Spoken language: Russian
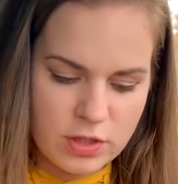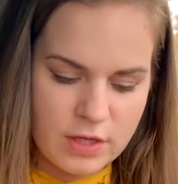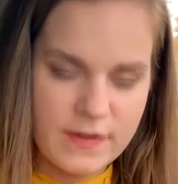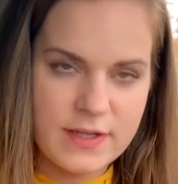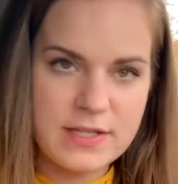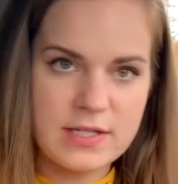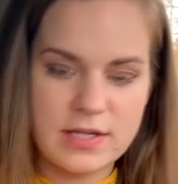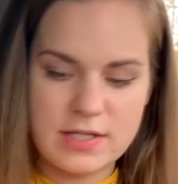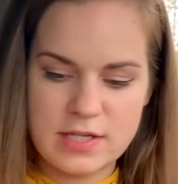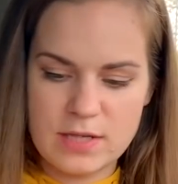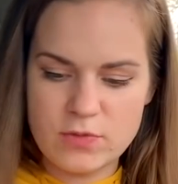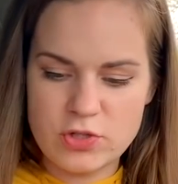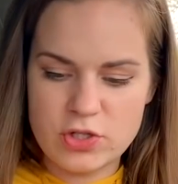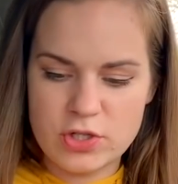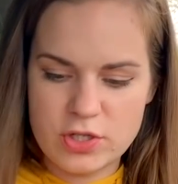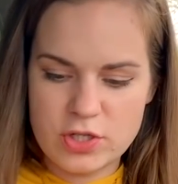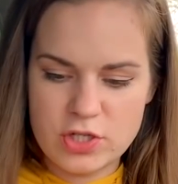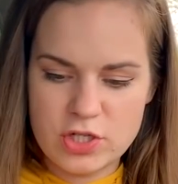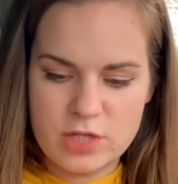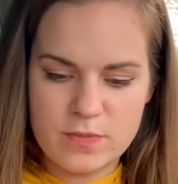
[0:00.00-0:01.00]
давайте хотя бы
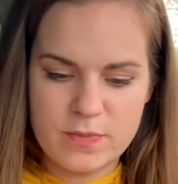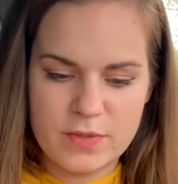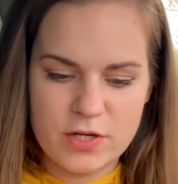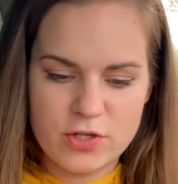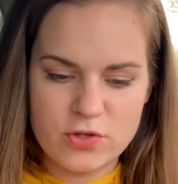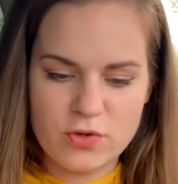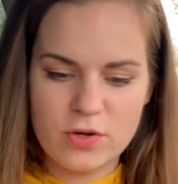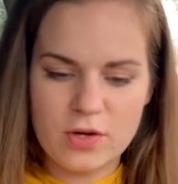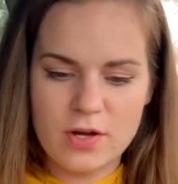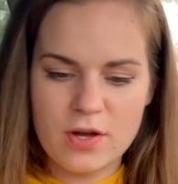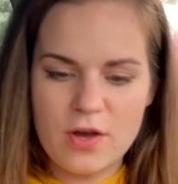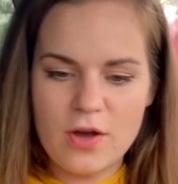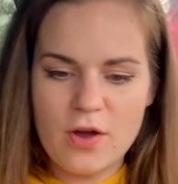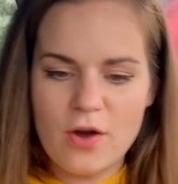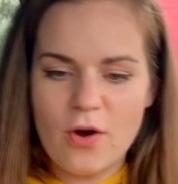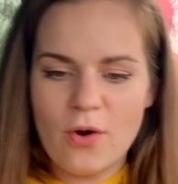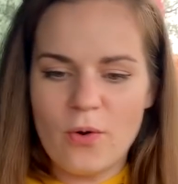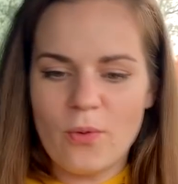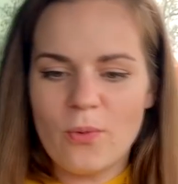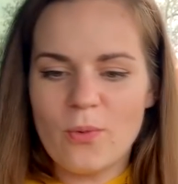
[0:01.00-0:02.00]
черничный пирожок.
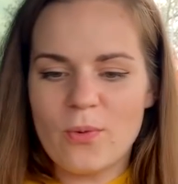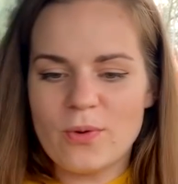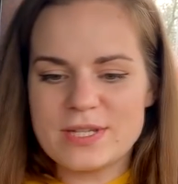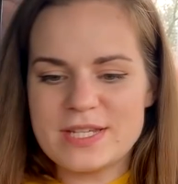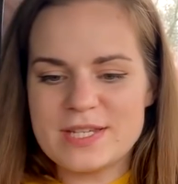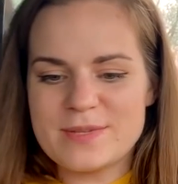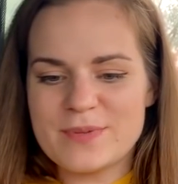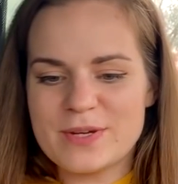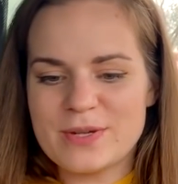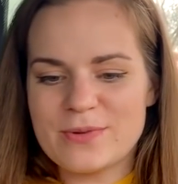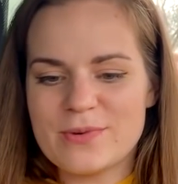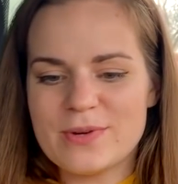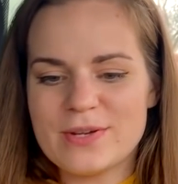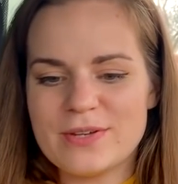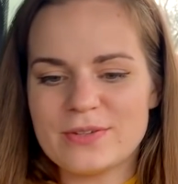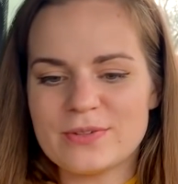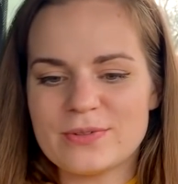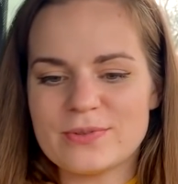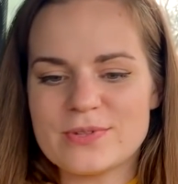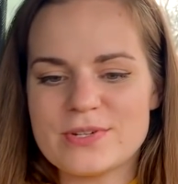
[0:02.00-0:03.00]
О, здесь прикольно
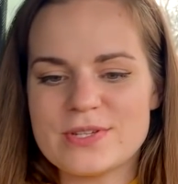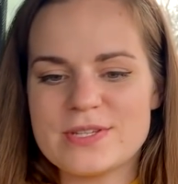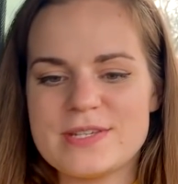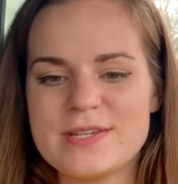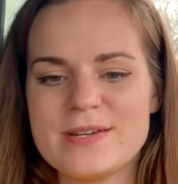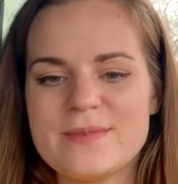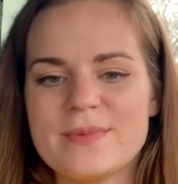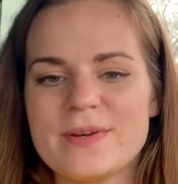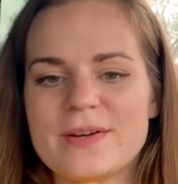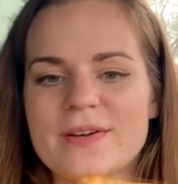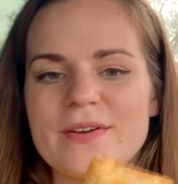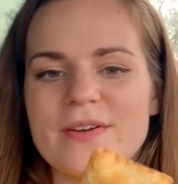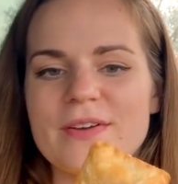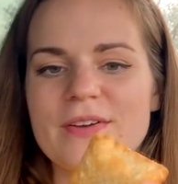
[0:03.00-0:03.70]
тоже тема,